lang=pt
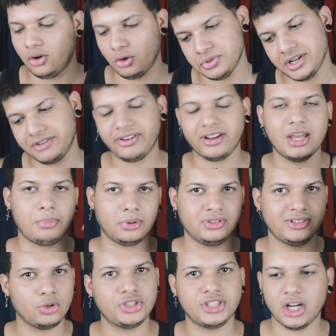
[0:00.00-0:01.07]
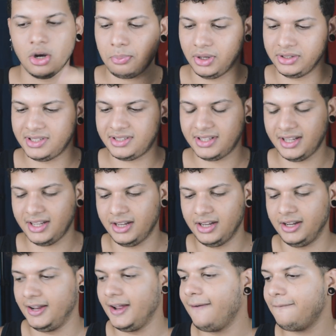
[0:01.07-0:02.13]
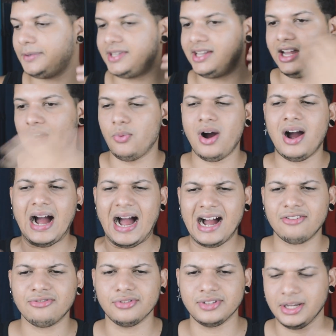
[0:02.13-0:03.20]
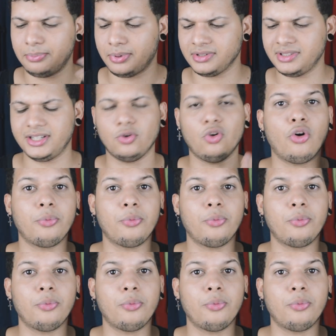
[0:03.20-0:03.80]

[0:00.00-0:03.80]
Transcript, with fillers: Como já falei, pode ser o chão, pode ser sei lá, uma árvore, pode ser um